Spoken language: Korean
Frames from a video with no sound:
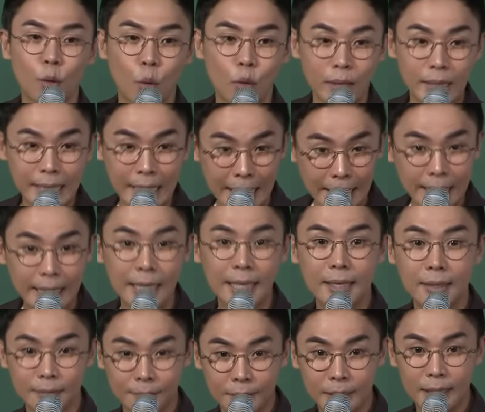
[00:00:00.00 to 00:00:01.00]
공이 상당히
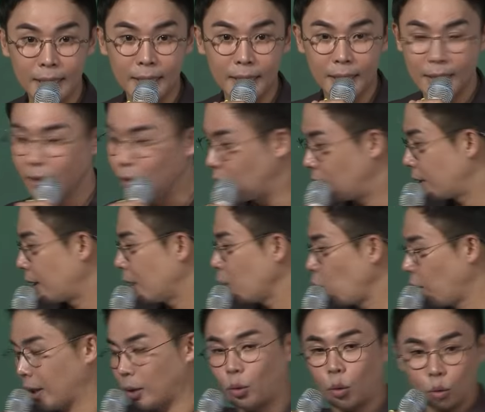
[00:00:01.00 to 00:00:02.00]
큽니다. 이 여자가
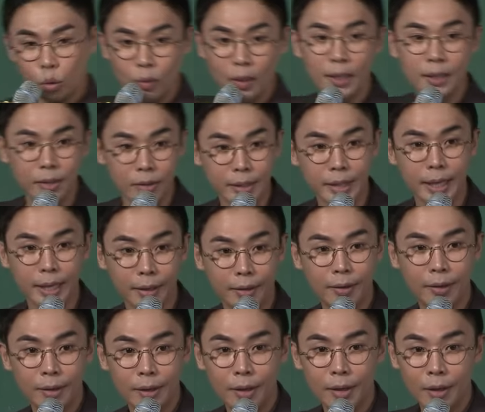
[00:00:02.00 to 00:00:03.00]
되게 똑똑한 여자예요.
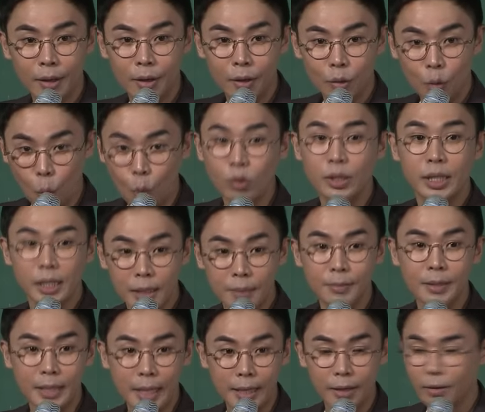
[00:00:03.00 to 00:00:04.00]

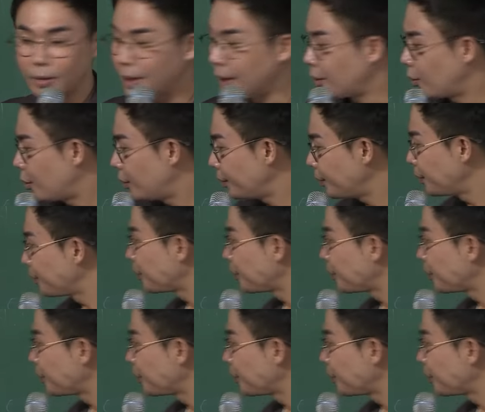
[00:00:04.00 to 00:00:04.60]
공신입니다, 이 여자도.